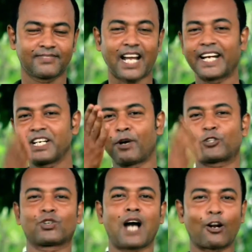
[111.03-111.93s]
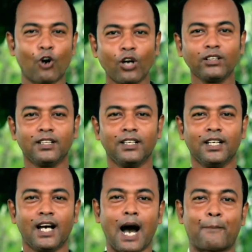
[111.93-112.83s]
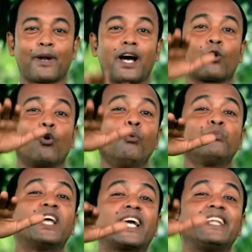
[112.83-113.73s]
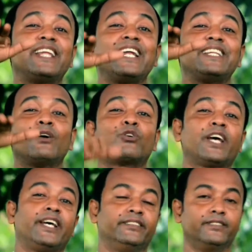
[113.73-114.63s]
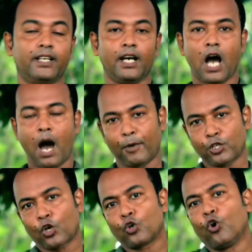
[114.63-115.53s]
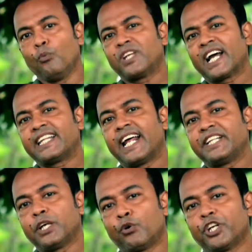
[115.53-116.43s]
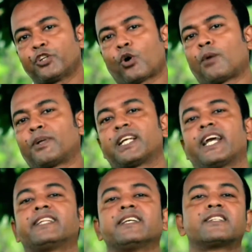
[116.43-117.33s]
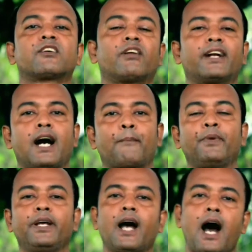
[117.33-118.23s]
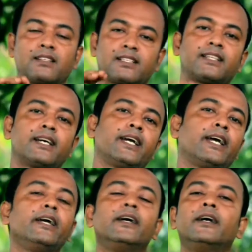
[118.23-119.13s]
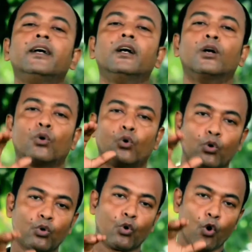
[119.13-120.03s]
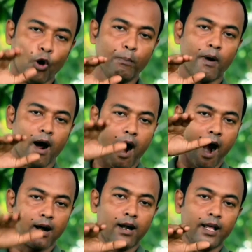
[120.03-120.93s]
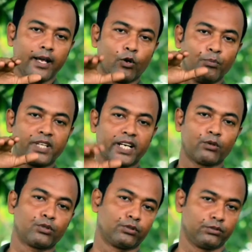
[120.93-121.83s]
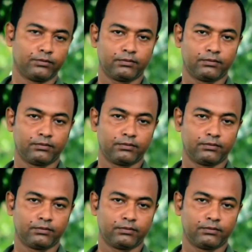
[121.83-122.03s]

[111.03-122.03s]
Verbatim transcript: তার একটিমাত্র কারণ আপনারা ঘুম থেকে দেরিতে ওঠেন আমরা যখন ঘুম থেকে দেরিতে উঠি তখন আমাদের খেতে ইচ্ছে করে না আপনি আজকে থেকে খুব আর্লি ঘুম থেকে উঠুন